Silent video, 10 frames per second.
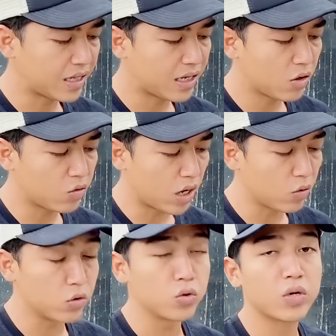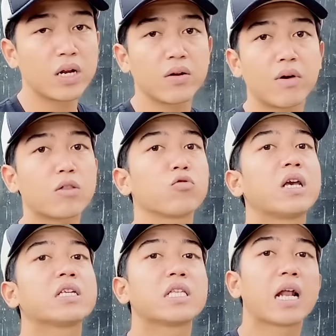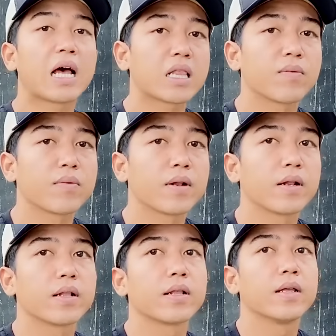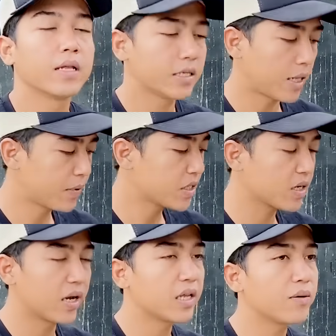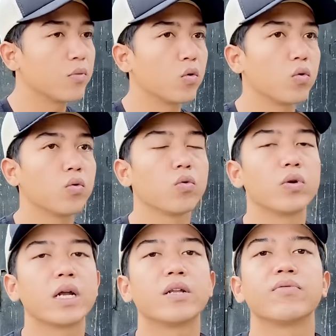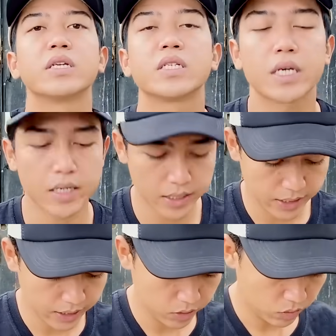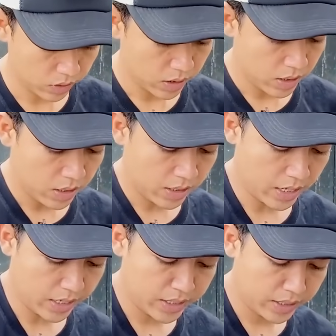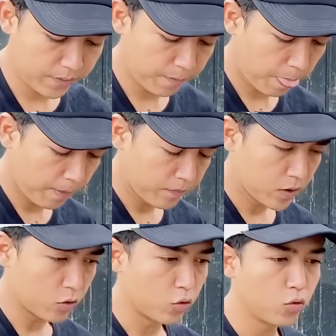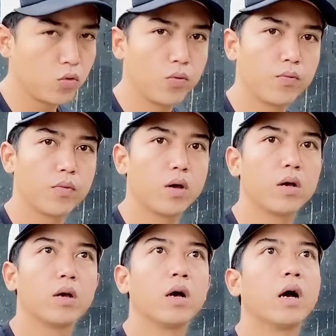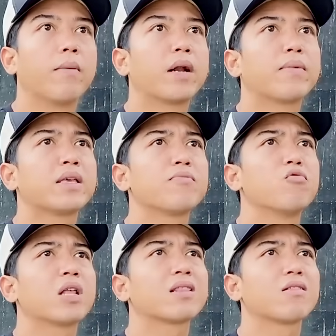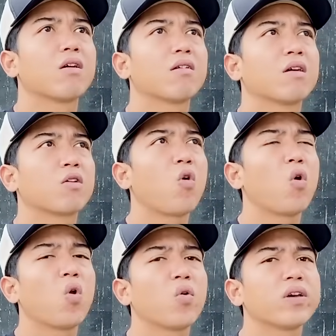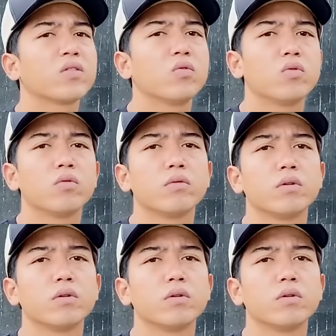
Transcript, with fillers: nanti kalau udah ngujung kan waktunya istirahat temen, tapi seenggaknya nih burung udah di fisik kayak gitu nah ini dulu uh, apa namanya buat uh, kolong itu